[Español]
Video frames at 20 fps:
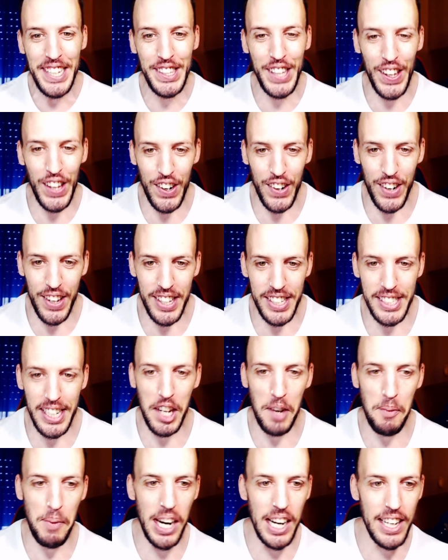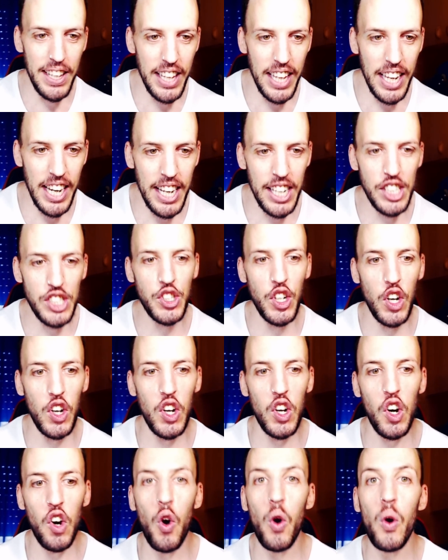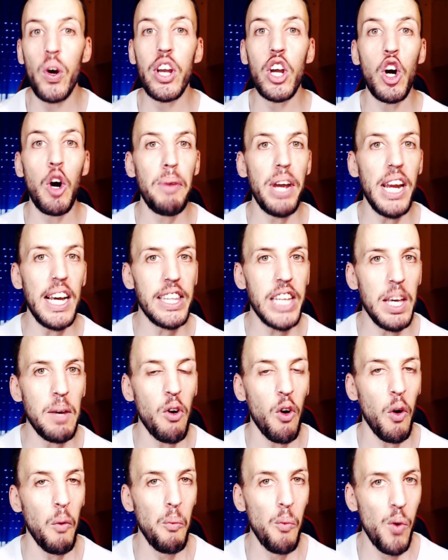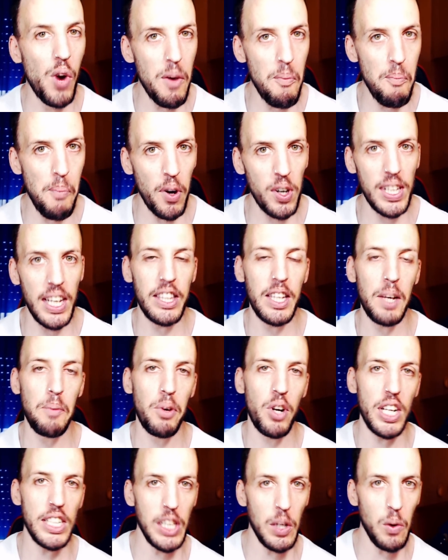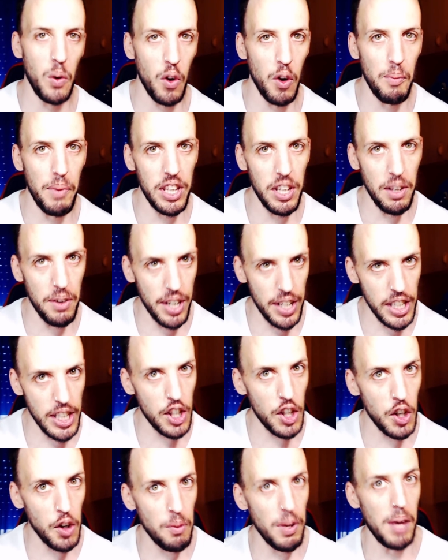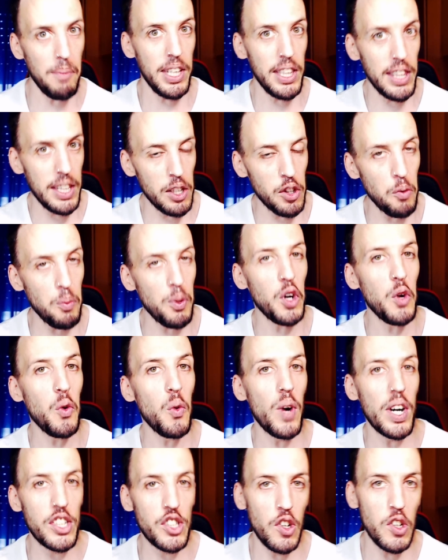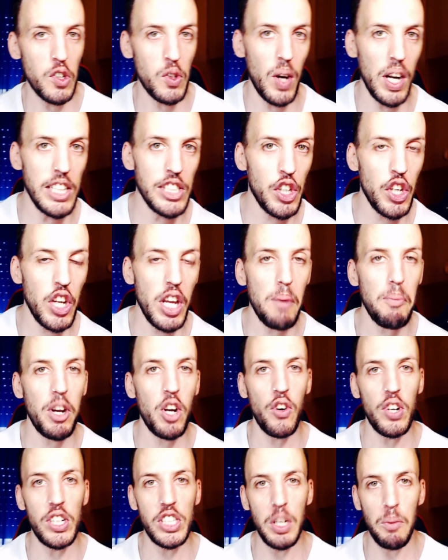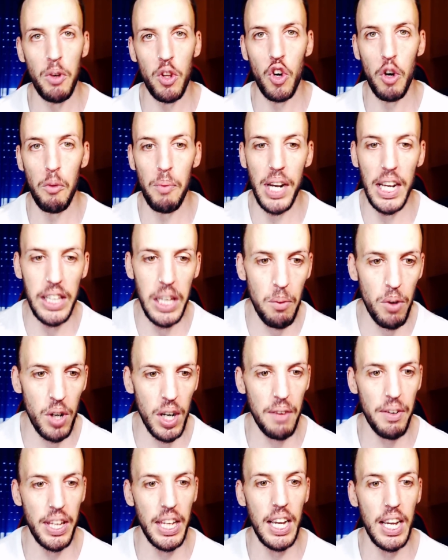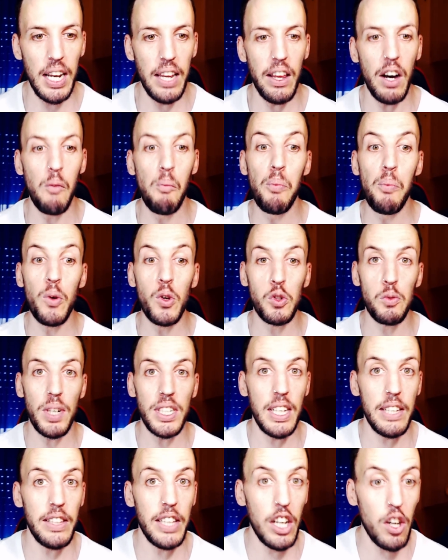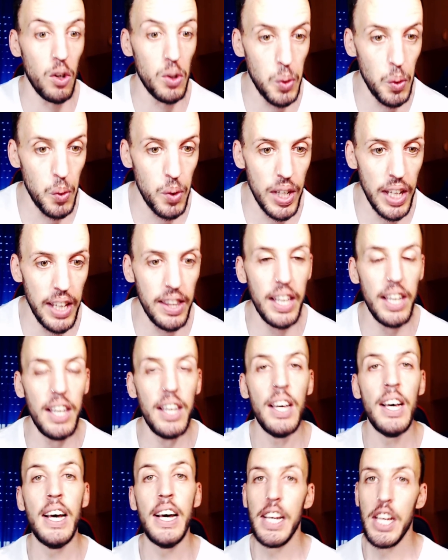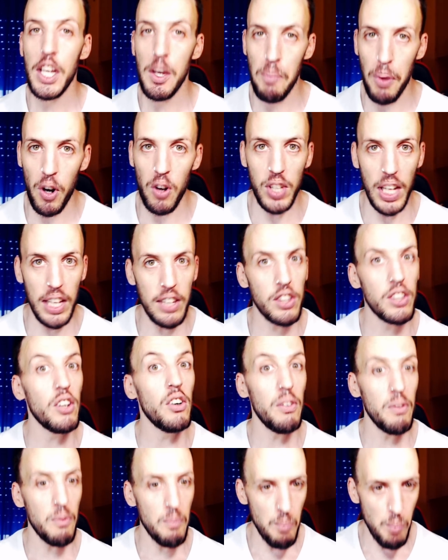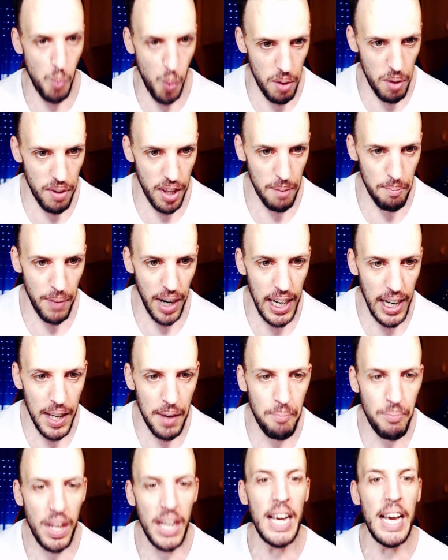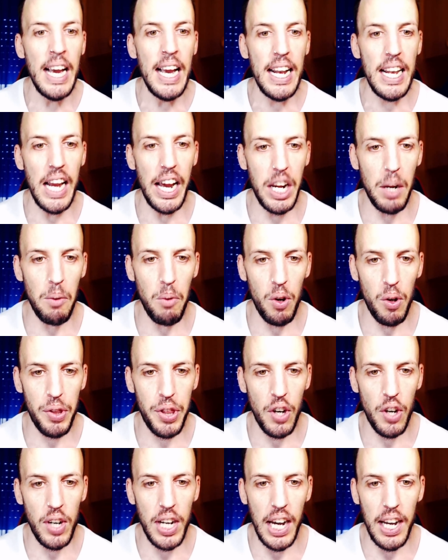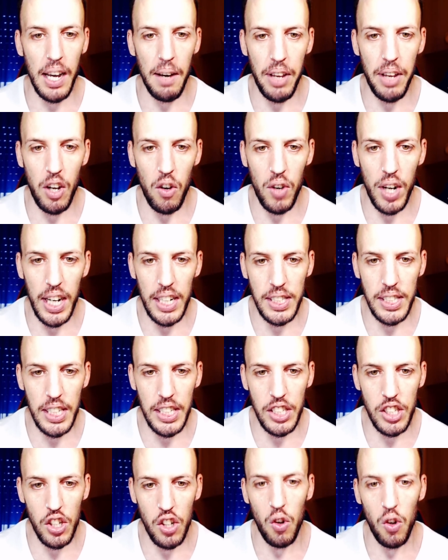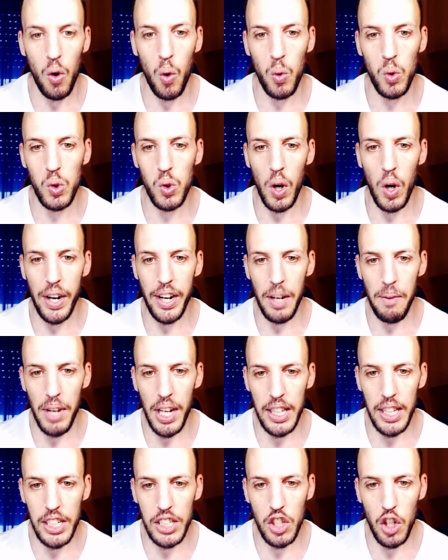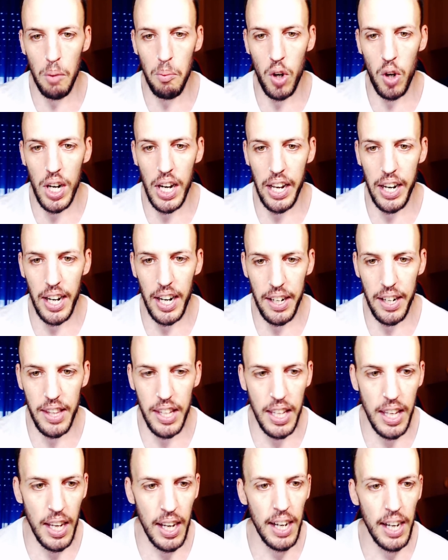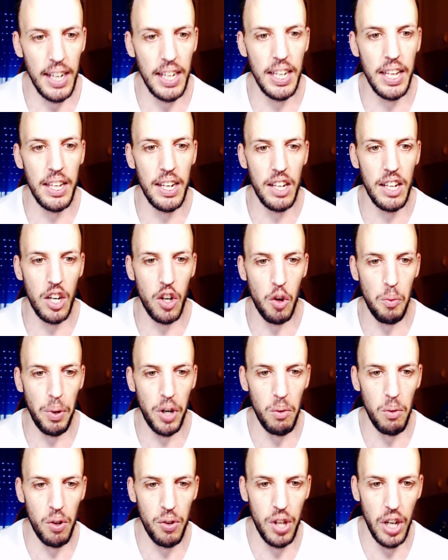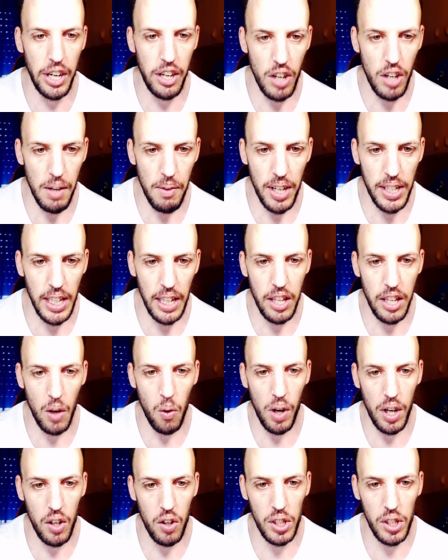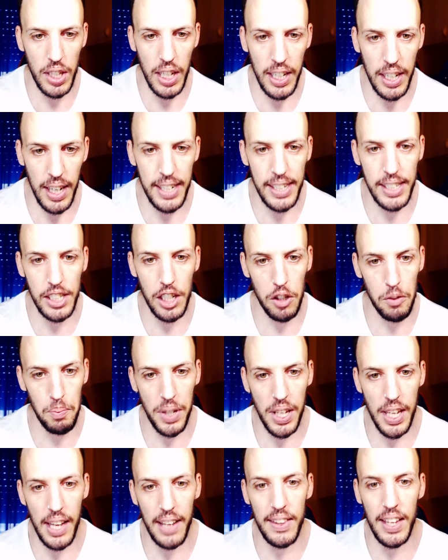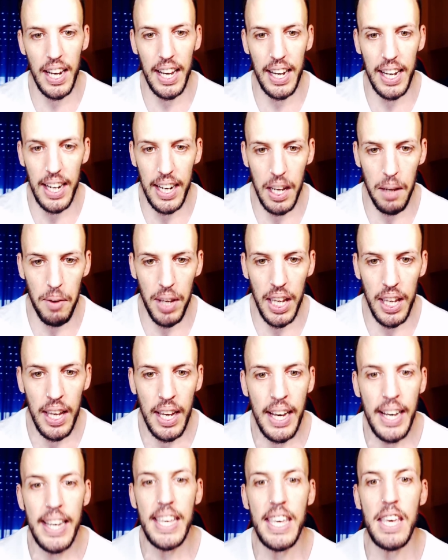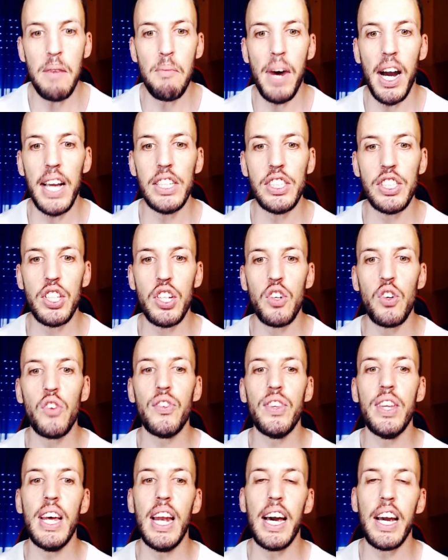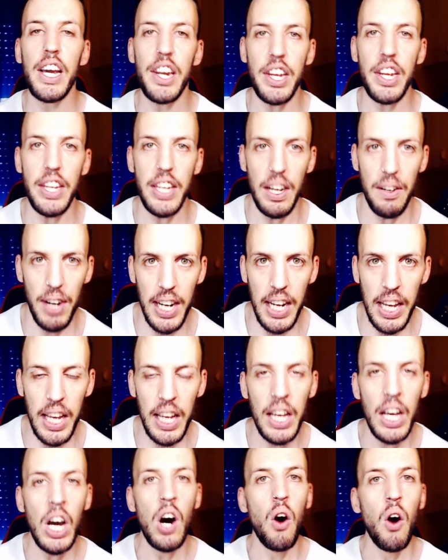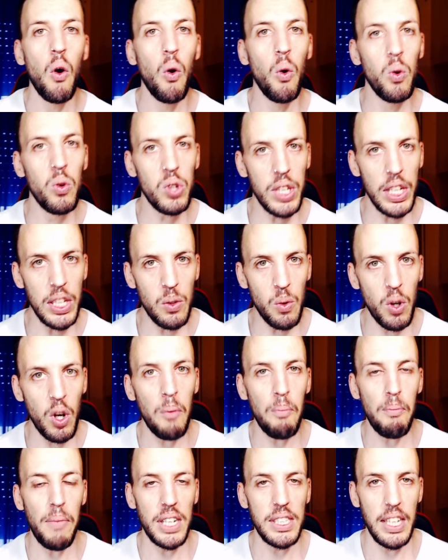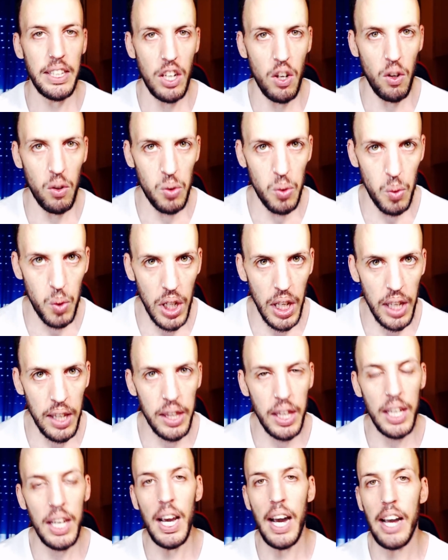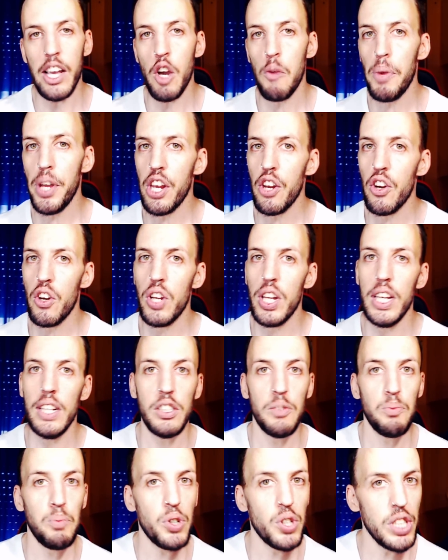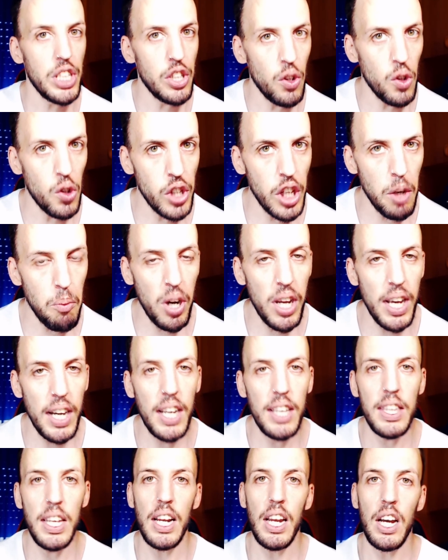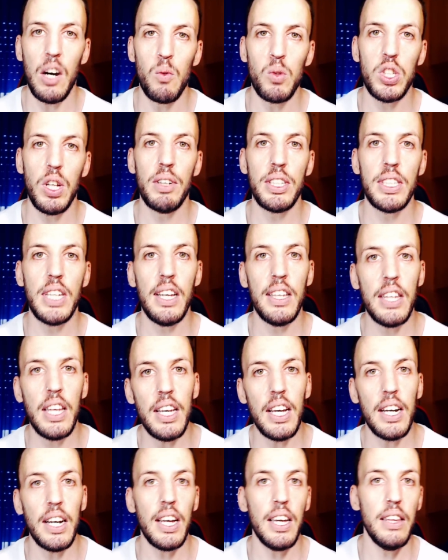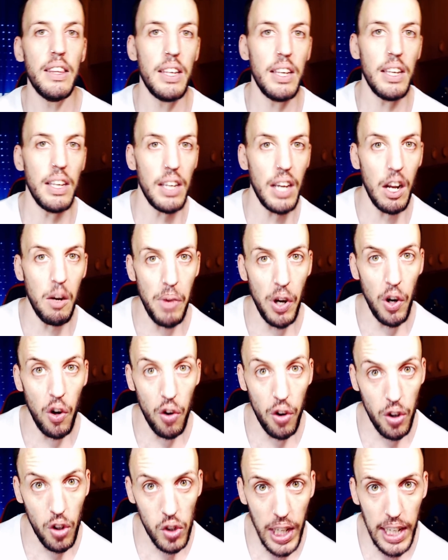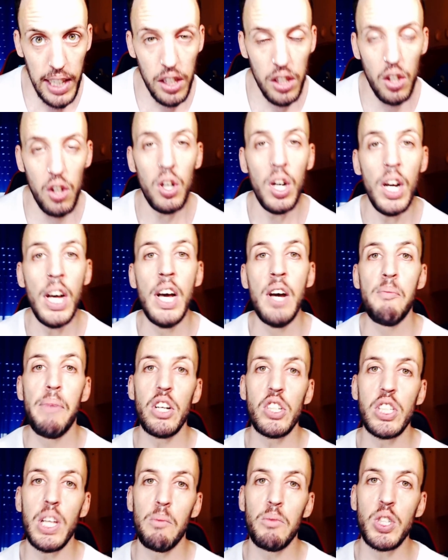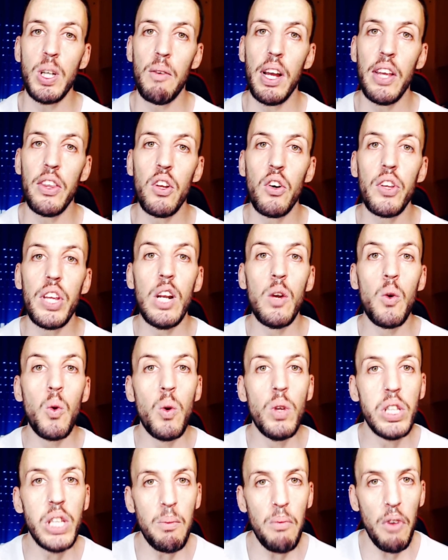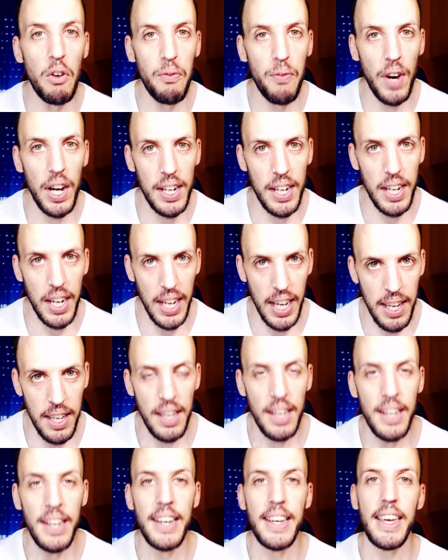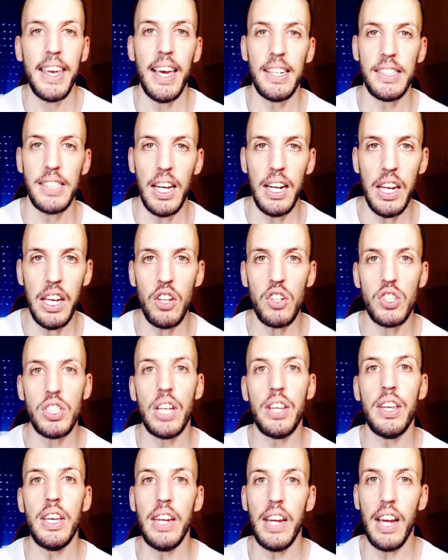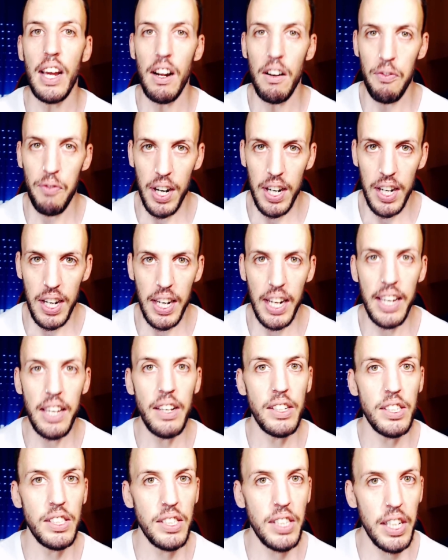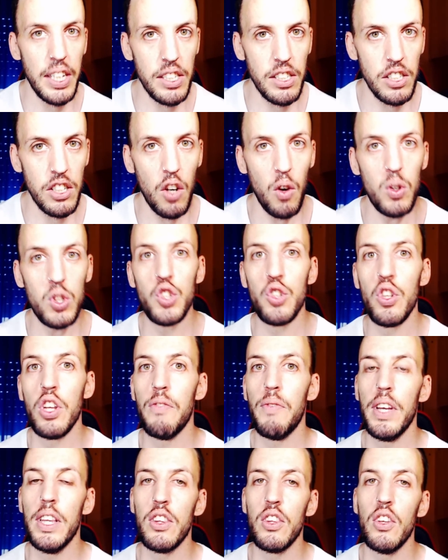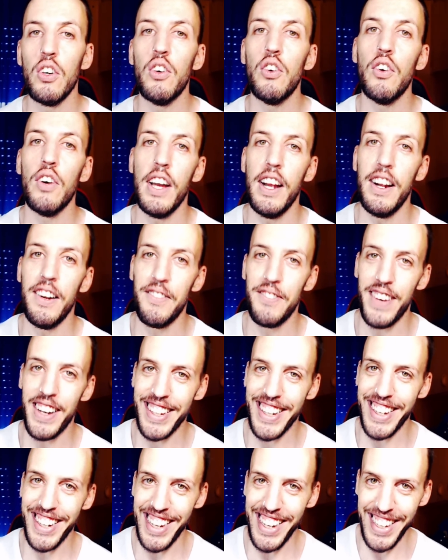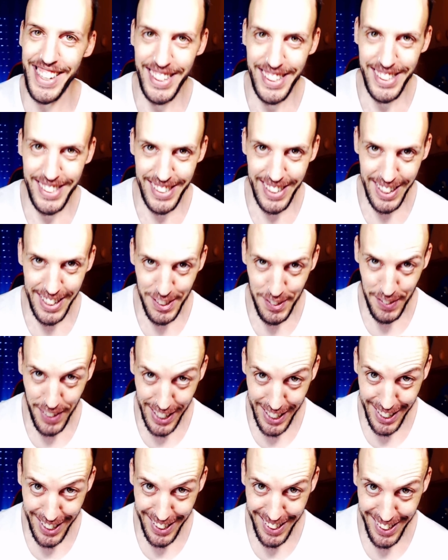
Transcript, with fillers: Todo lo necesario para liderar solo o en cooperativo. Muy importante porque este juego es más divertido, obviamente. Tú puedes jugar solo y toda la historia, pero con ese modo cooperativo la verdad es que le da un plus bastante contundente y por lo tanto muy bien, ¿vale? La revolución que acabe con Castillo junto a rebeldes como Clara García, líder del Grupo Revolucionario Libertad y Juan Cortés, ex espía de la KGB y maestro de la guerrilla, ¿vale? Un título bastante contundente, hay opiniones pues de todo tipo, hay a gente que le gusta bastante y a gente que a lo mejor no tanto, pero estamos hablando de último Far Cry que ha salido, es decir, el Far Cry 6 o en su defecto el Far Cry 6, ¿vale?